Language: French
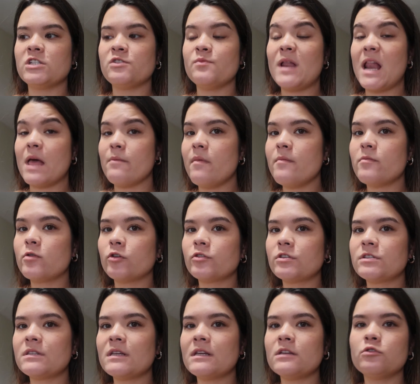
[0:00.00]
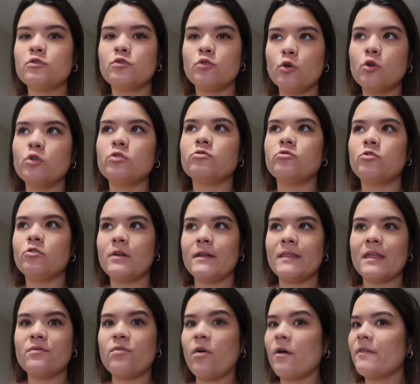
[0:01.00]
et je mets la même quantité d'eau, de lait
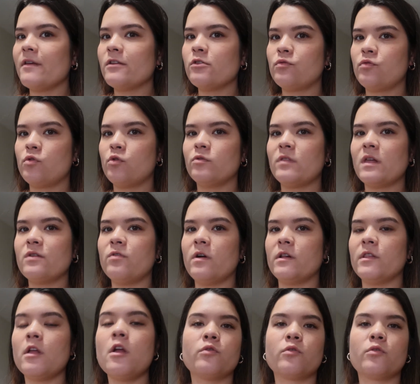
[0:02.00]
d'avoine et de flocons d'avoine.